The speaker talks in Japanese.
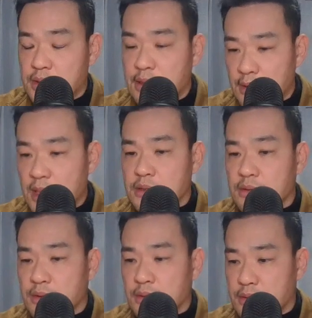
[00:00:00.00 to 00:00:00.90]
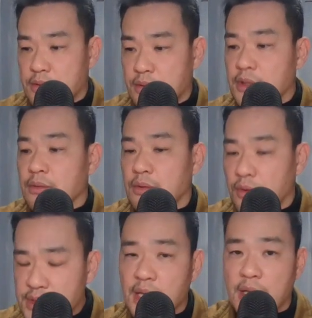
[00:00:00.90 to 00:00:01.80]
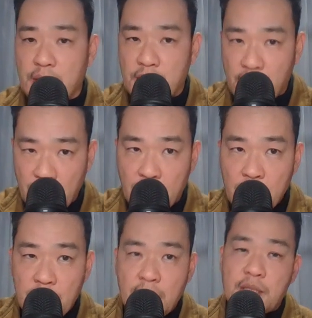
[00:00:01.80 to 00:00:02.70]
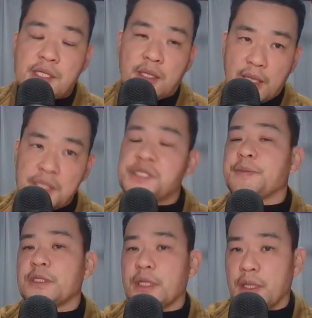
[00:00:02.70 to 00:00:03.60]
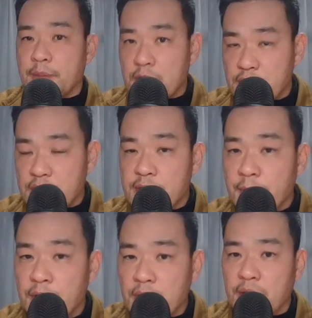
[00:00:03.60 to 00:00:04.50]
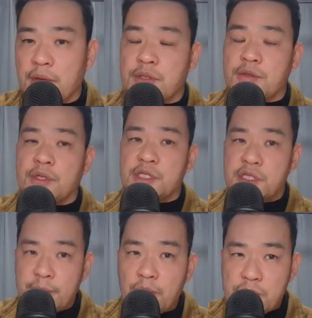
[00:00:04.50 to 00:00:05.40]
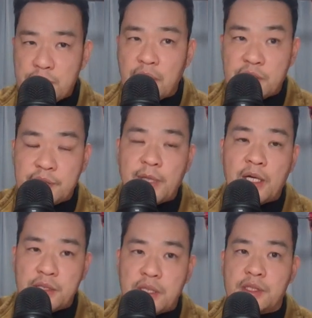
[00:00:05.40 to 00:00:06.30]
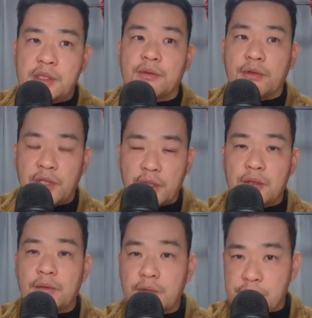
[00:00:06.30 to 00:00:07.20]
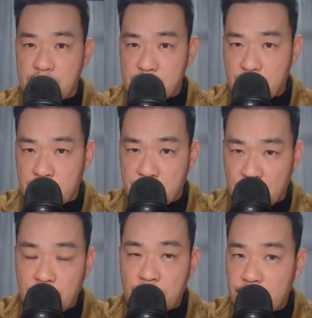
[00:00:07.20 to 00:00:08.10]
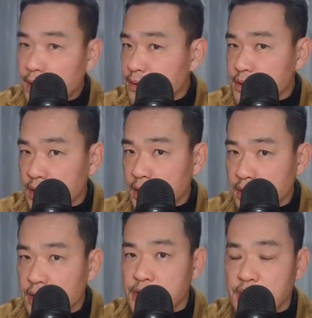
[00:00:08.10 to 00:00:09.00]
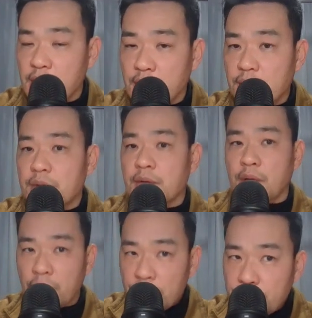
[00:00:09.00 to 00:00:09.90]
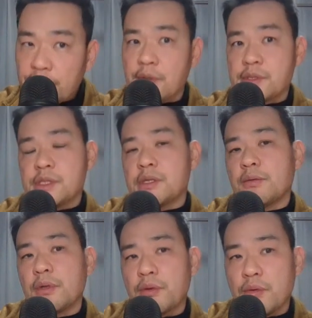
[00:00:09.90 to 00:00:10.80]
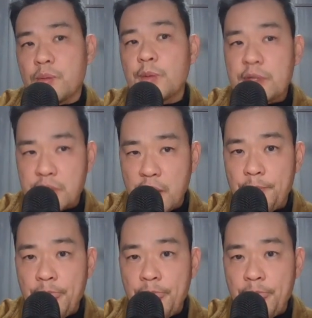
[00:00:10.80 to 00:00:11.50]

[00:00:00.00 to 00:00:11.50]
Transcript: それはそのその人の個性なんだから、えー、絶対いじめちゃダメだしいじめるなんていうのはそのいじめこそが一番恥ずかしいことでっていうのを先生がちゃんと言える社会にしていくっていうのは本当に大切なことだと思いますね。